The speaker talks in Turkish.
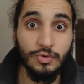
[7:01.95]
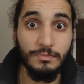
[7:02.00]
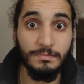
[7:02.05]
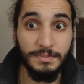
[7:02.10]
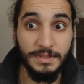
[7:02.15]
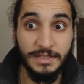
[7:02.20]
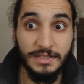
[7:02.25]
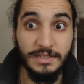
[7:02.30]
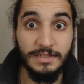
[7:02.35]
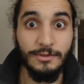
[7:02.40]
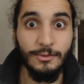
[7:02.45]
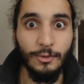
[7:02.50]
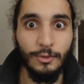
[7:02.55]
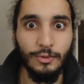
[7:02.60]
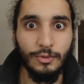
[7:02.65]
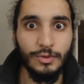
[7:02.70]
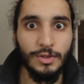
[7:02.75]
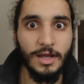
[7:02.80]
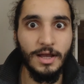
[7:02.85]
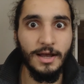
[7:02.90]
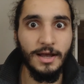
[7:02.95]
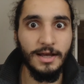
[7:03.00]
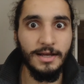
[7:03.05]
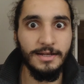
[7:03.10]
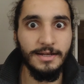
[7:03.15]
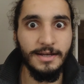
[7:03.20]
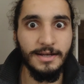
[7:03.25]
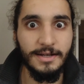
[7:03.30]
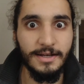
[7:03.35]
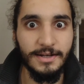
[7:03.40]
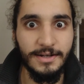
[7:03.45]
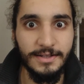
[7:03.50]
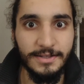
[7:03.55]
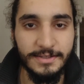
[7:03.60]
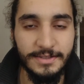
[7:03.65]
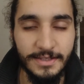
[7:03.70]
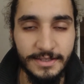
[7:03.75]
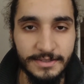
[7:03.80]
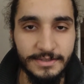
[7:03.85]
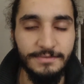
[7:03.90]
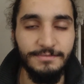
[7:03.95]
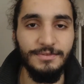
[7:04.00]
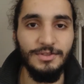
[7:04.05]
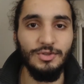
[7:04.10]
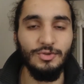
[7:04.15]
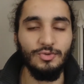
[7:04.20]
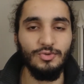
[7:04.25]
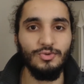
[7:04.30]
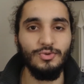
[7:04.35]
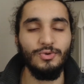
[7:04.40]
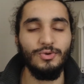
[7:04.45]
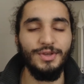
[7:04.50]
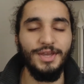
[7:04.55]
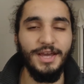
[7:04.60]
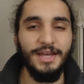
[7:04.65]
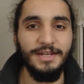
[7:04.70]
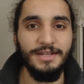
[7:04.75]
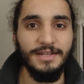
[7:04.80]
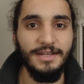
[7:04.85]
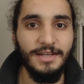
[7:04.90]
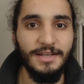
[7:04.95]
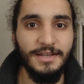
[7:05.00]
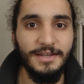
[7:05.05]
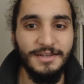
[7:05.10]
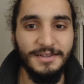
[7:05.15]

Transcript: olsun. Bir yıl oldu daha hala kanalın tanıtım videosu yok yani.